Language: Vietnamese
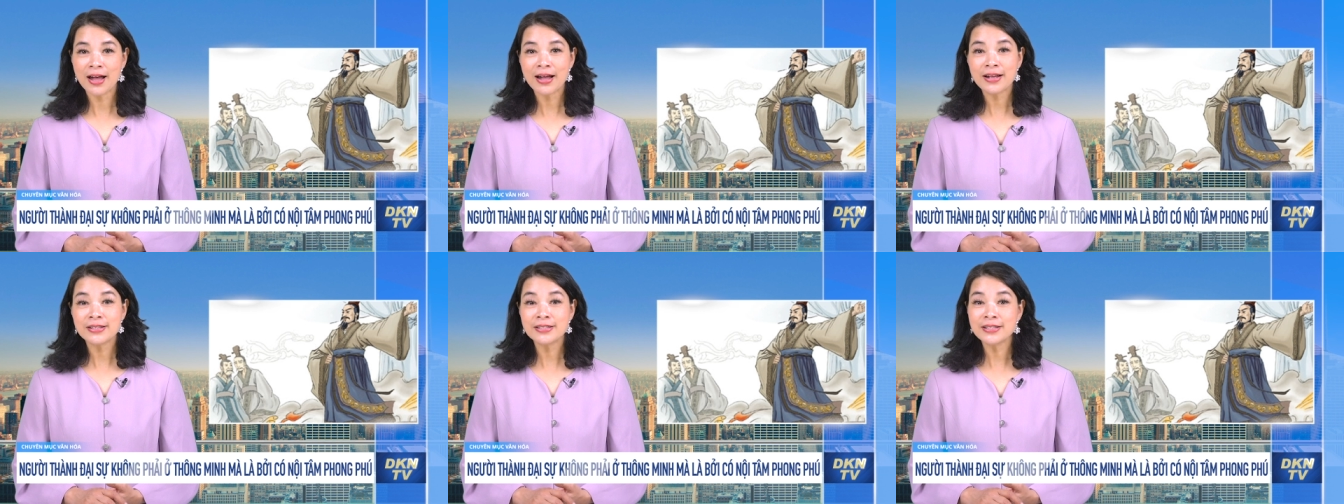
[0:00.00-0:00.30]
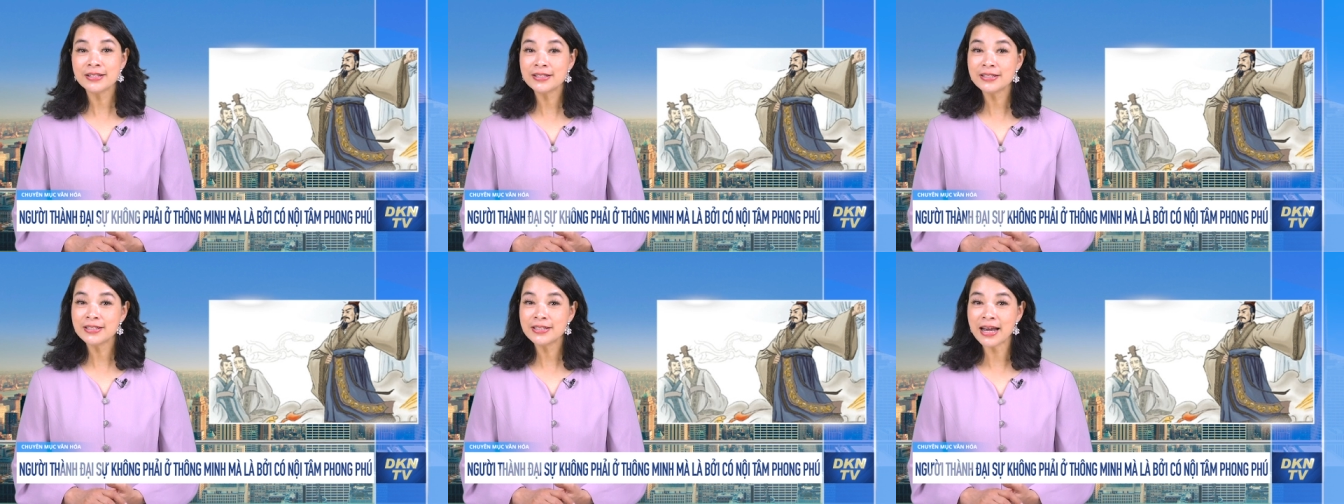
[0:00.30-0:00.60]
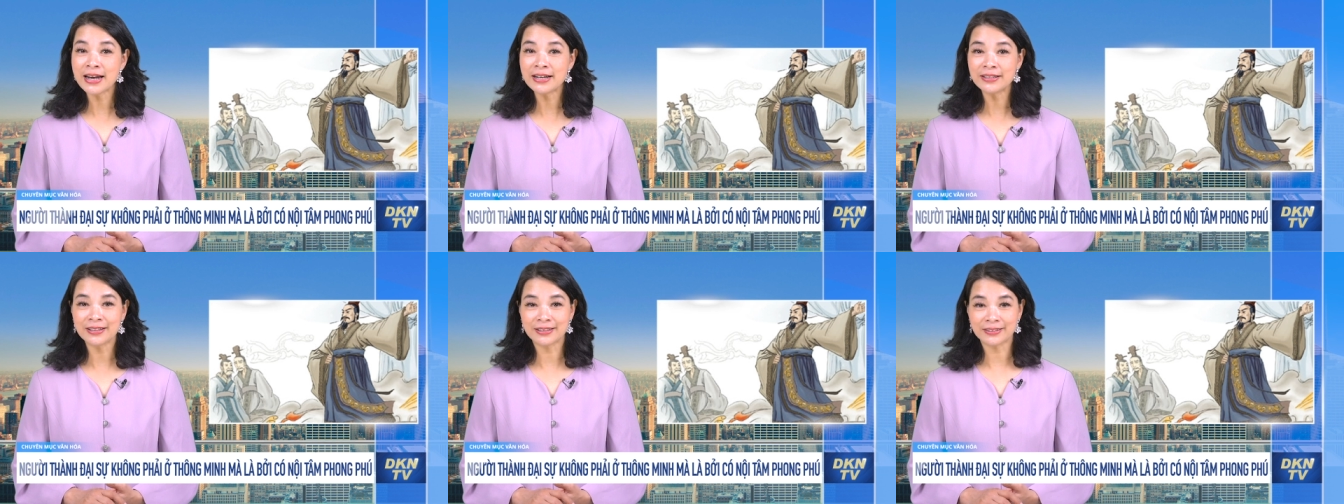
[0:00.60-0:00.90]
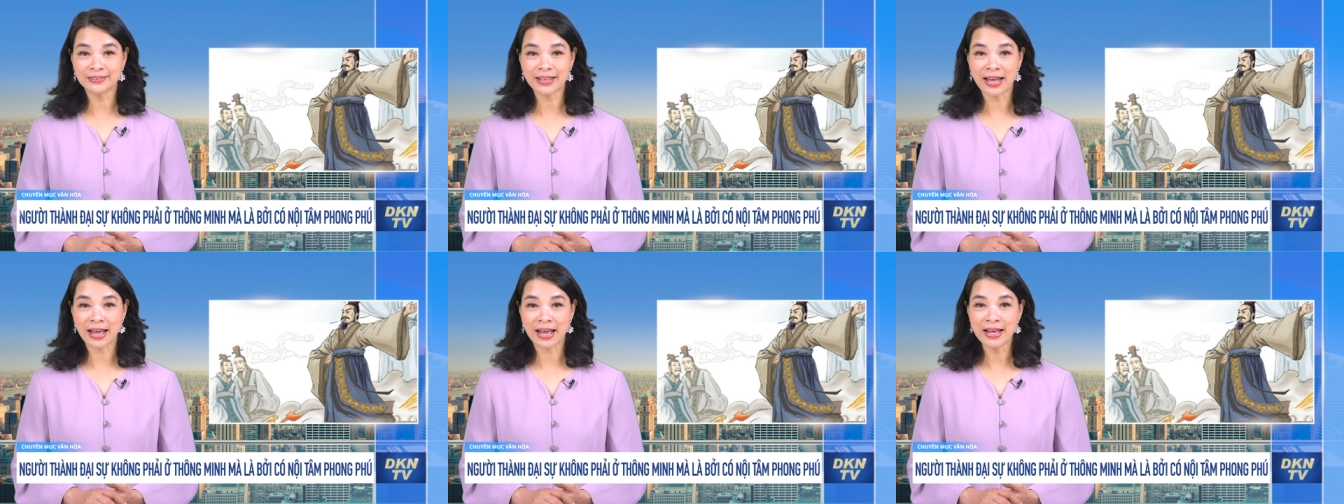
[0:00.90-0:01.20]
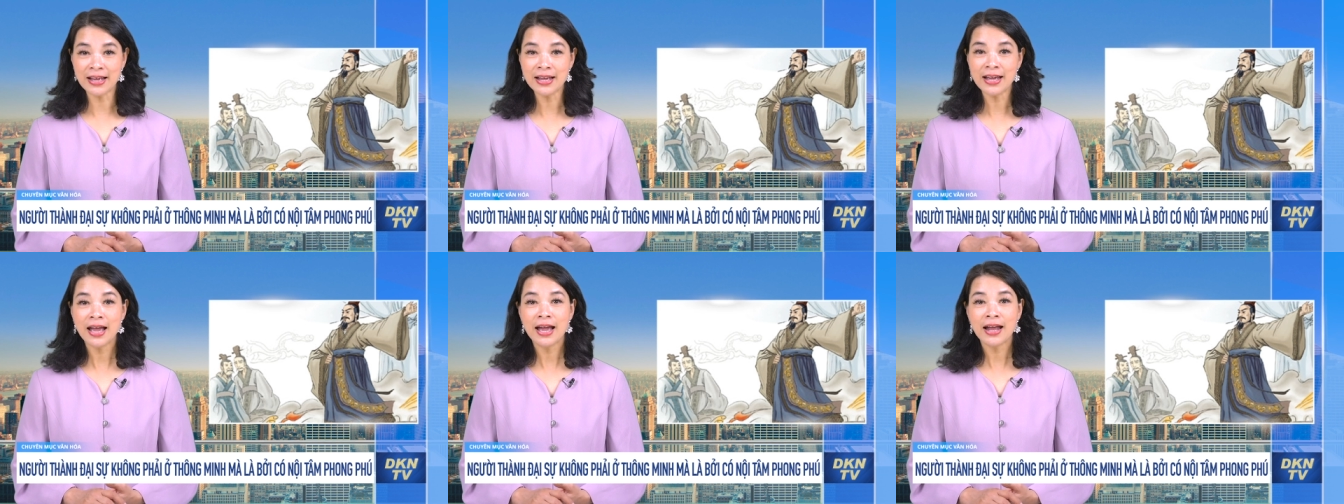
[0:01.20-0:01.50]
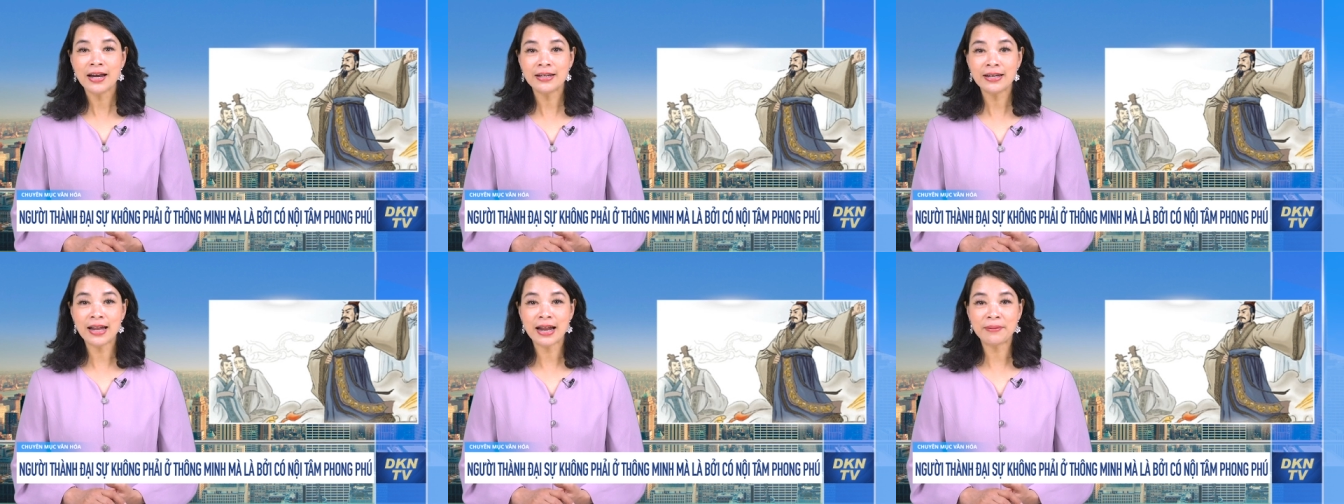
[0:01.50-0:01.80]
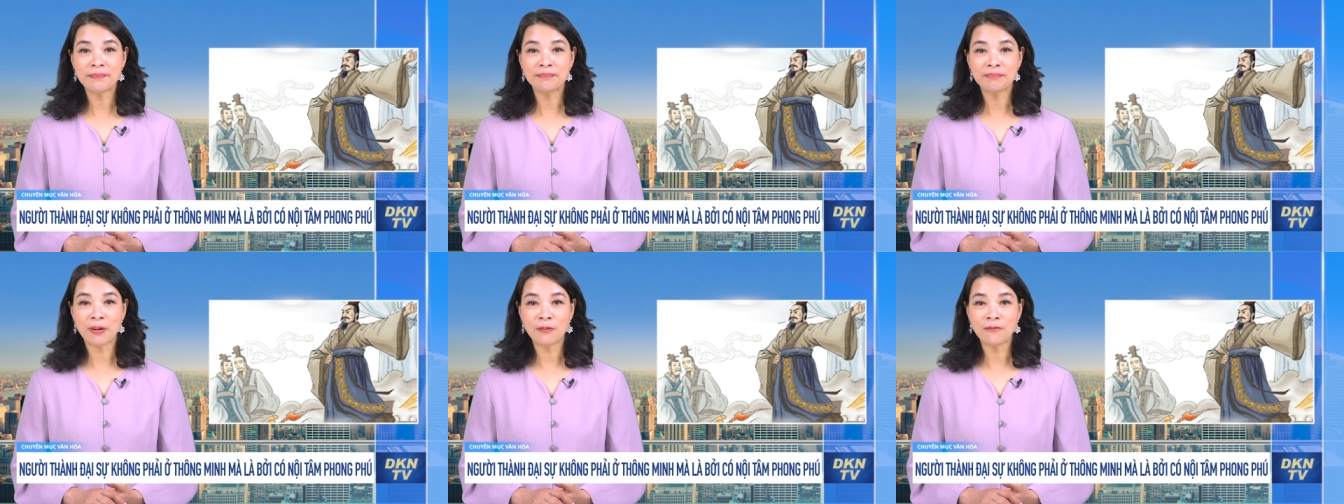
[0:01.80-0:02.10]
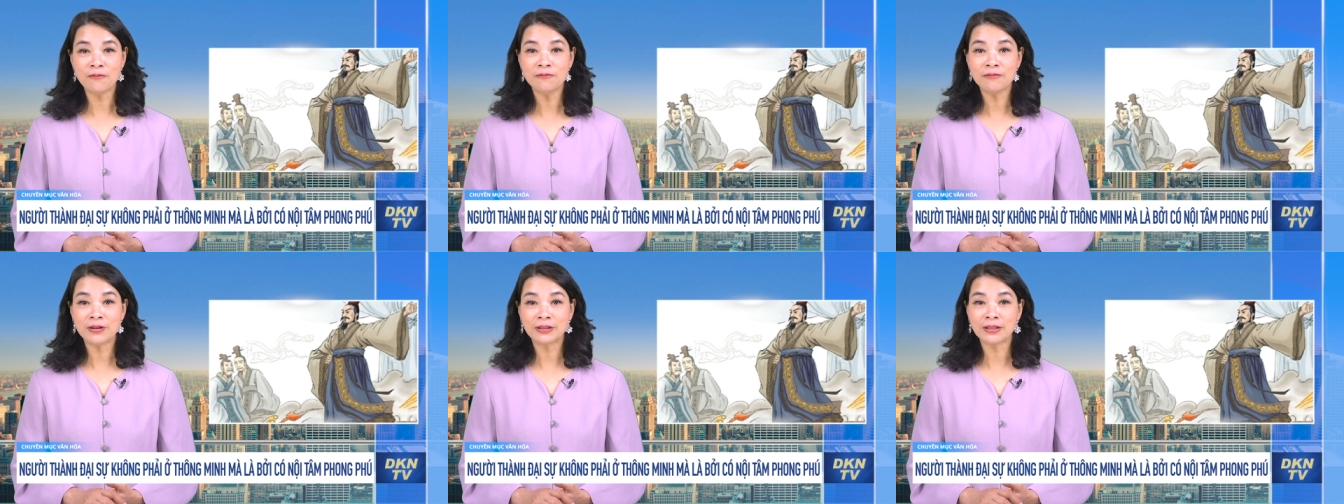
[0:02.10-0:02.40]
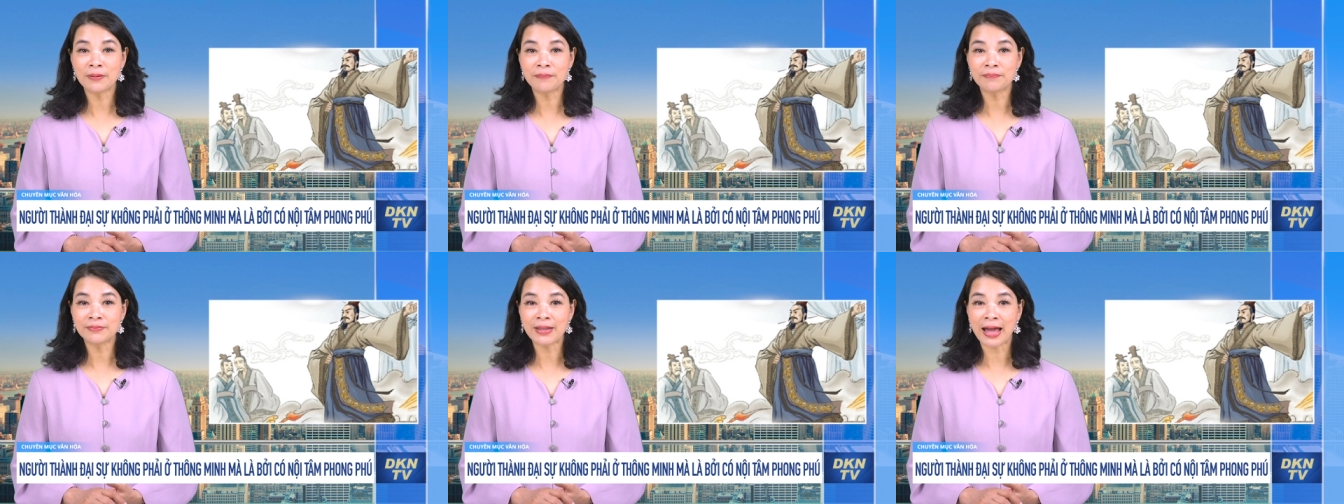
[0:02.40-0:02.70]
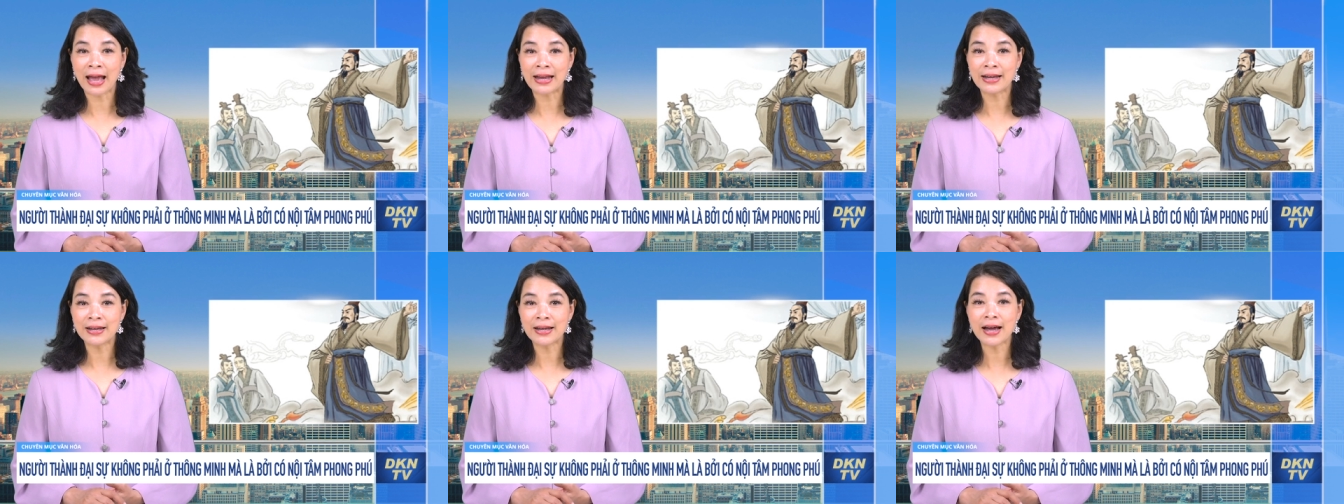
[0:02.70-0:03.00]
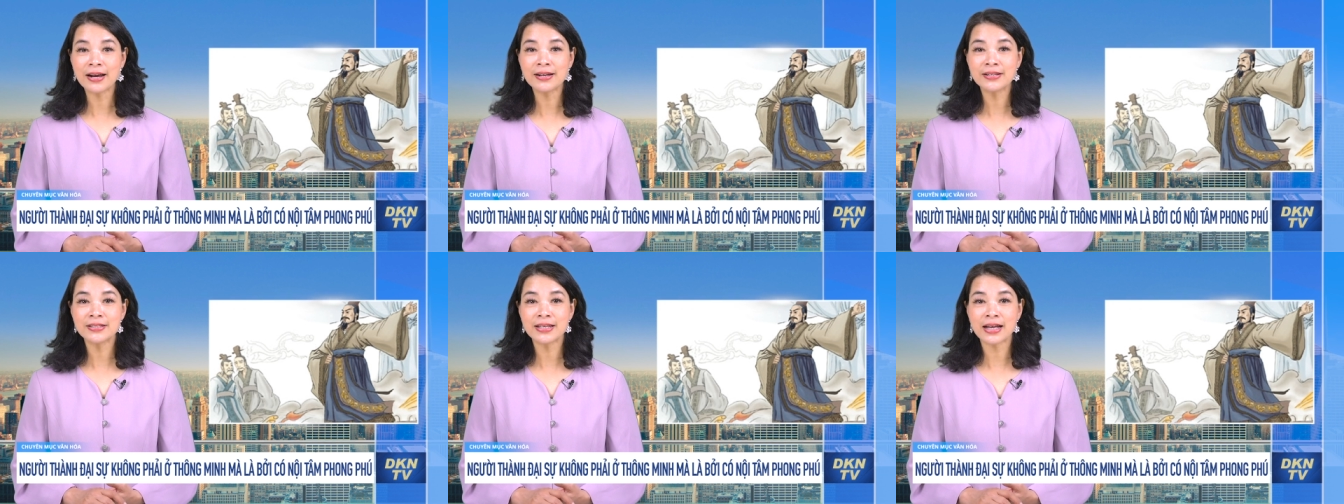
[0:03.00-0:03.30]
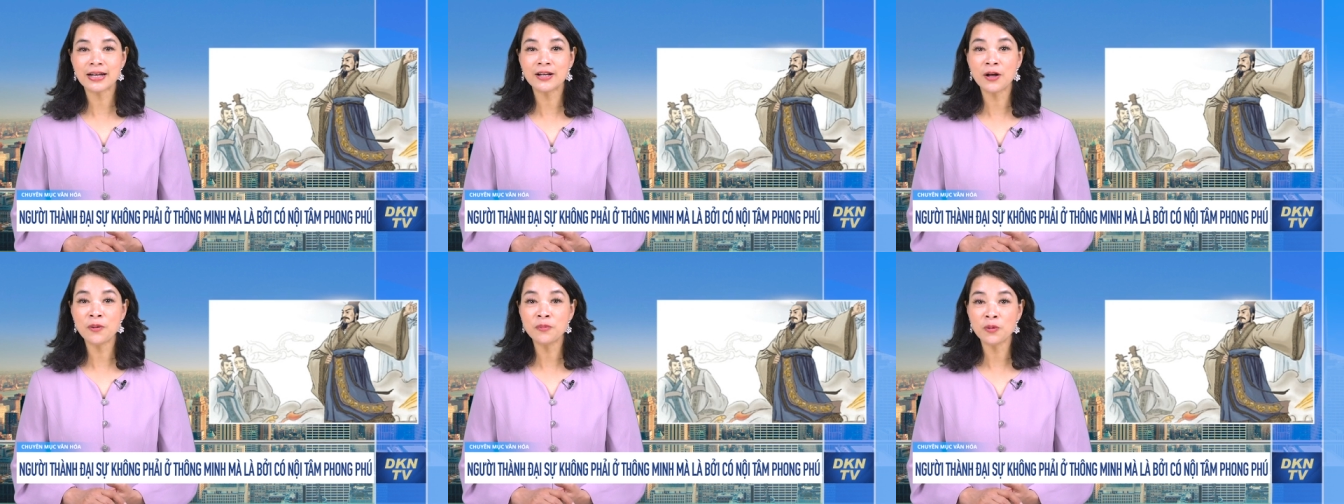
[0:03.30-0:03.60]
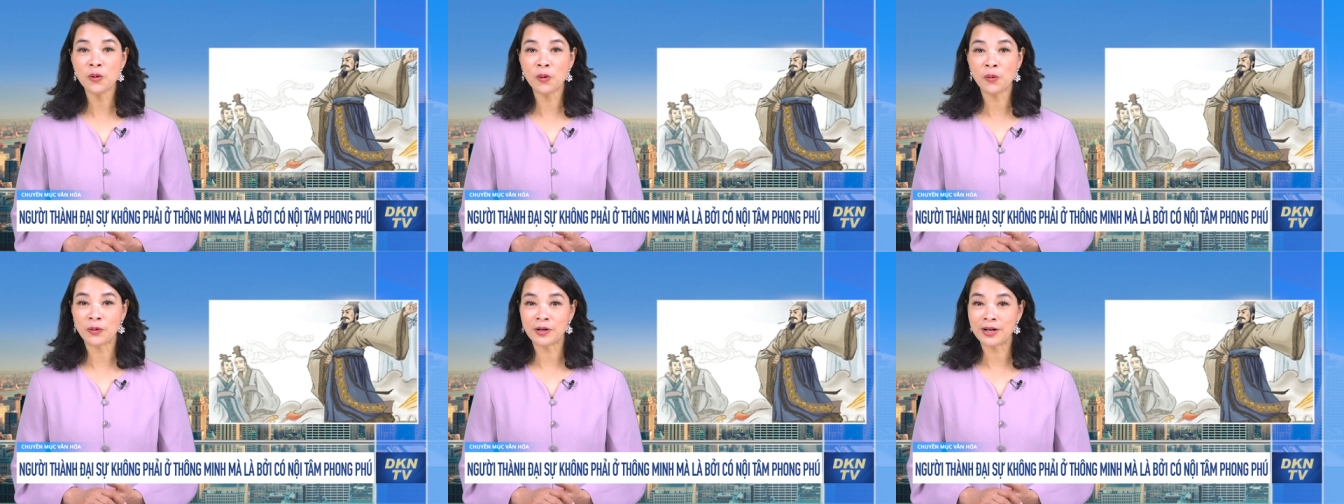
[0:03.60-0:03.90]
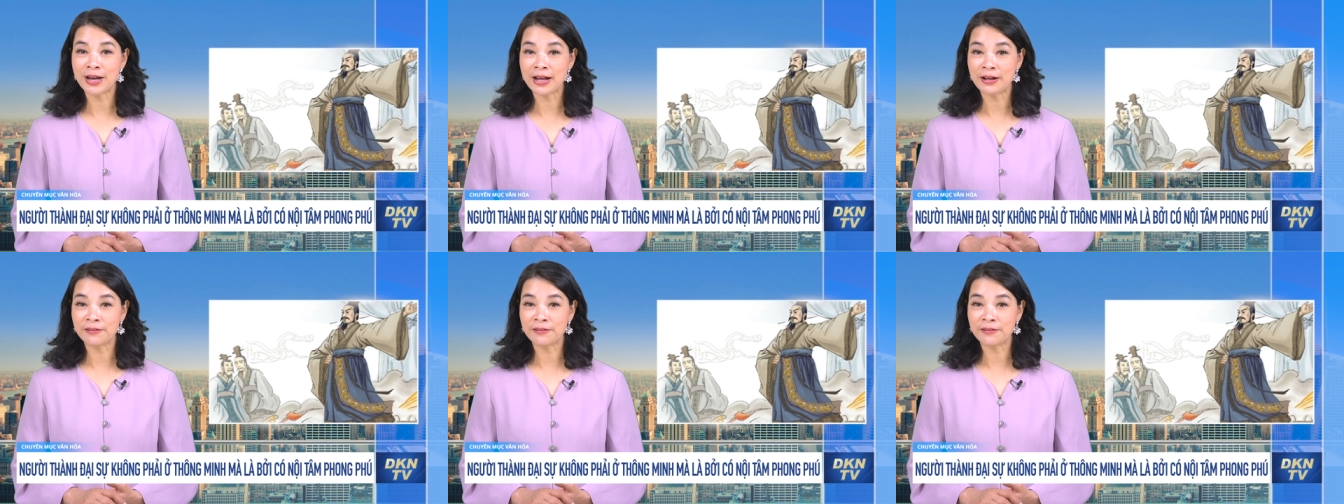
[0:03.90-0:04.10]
nhưng trên thực tế nền móng và tâm thái ắt sẽ không ổn định